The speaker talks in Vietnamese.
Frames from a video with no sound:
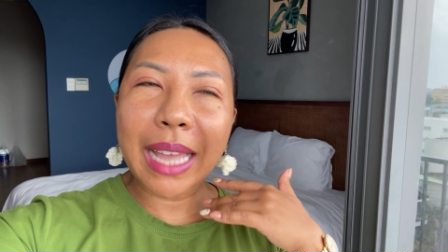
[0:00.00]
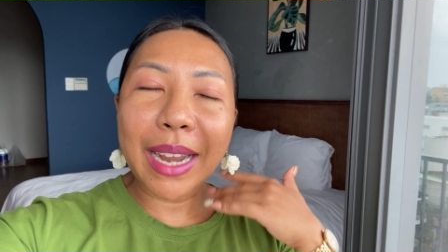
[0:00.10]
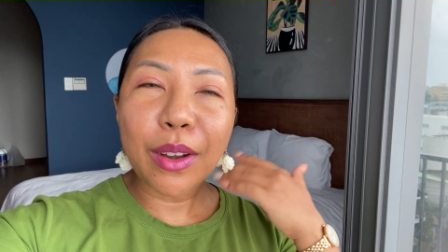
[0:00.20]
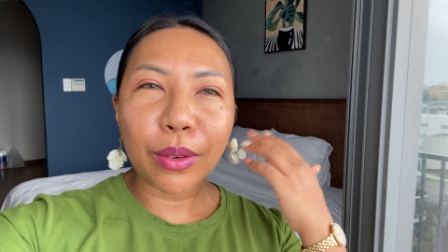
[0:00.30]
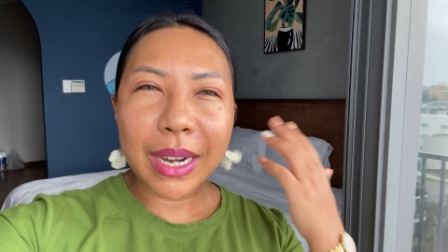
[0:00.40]
thái
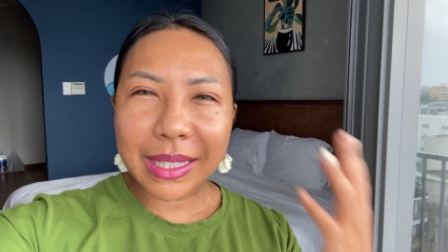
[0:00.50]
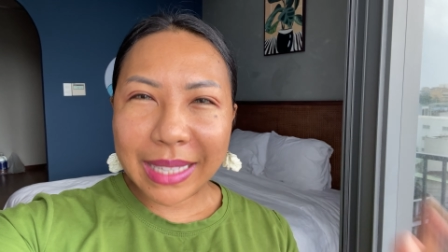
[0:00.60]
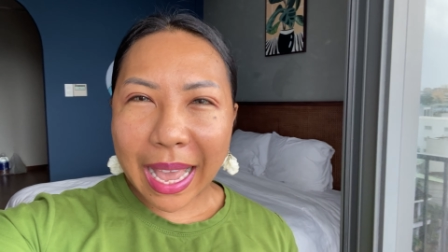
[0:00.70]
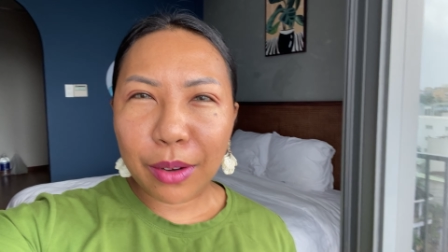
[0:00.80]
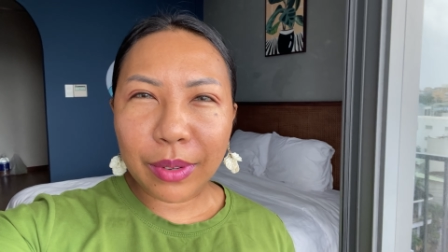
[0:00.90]
độ ra
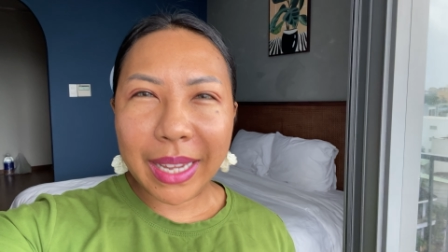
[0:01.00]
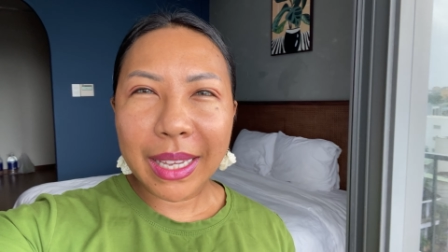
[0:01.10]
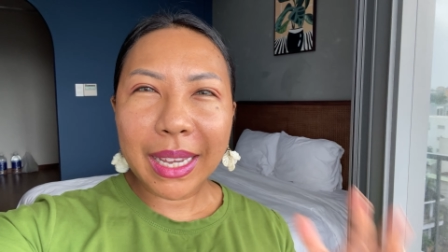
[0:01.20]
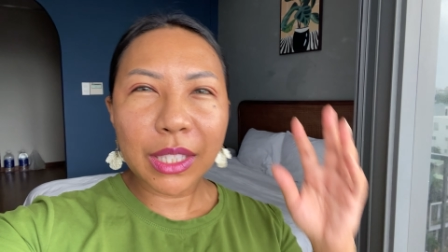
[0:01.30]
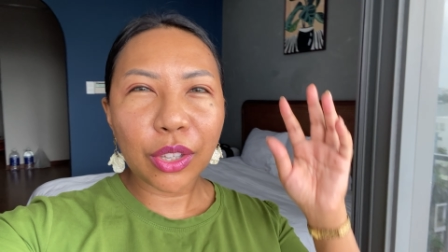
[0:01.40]
sao right cái
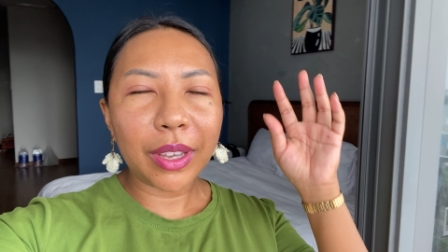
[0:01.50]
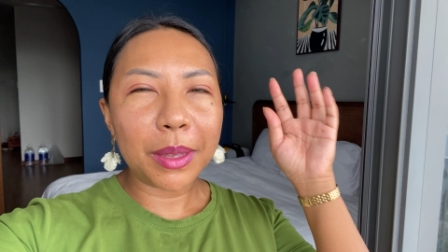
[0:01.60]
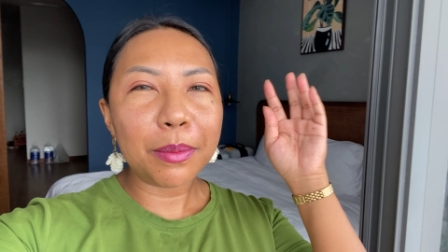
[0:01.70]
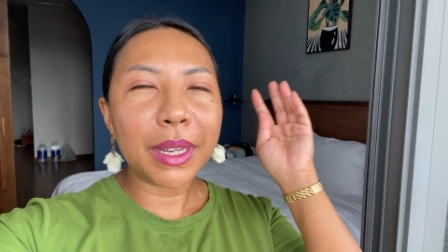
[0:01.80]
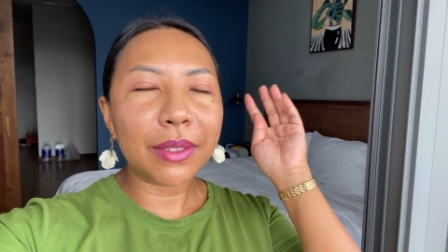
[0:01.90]
cách suy nghĩ
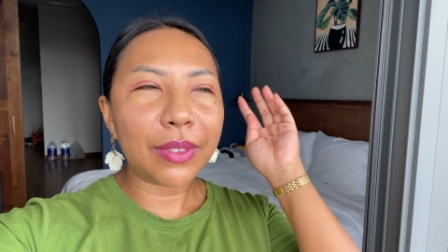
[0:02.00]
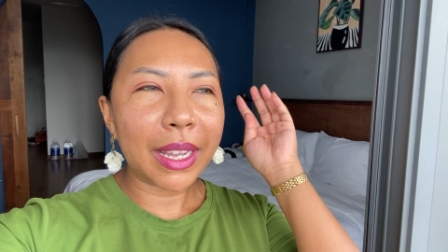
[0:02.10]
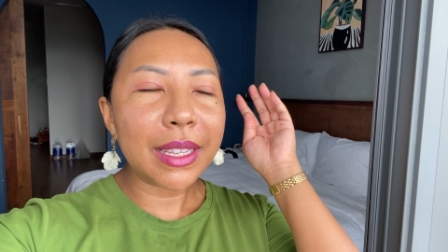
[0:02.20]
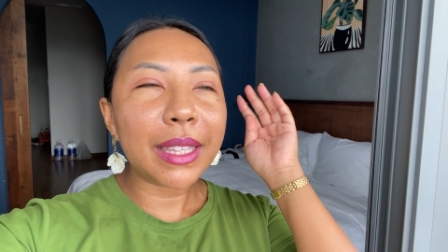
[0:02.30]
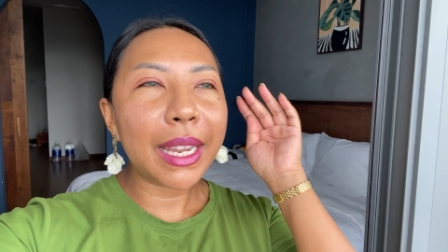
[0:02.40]
mình
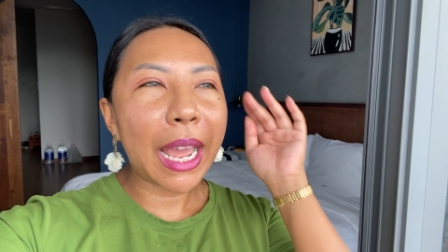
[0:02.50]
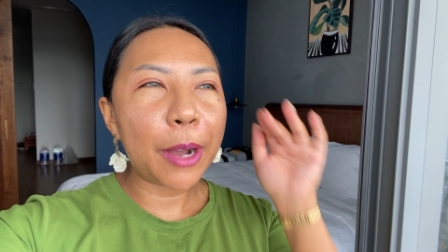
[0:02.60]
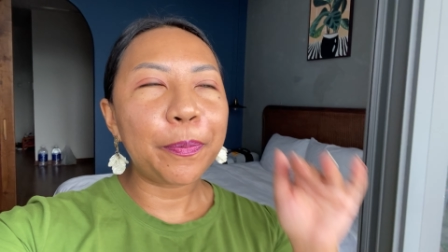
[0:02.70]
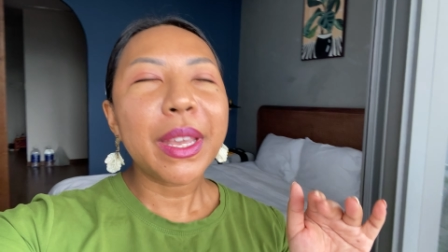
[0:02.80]
phải như thế nào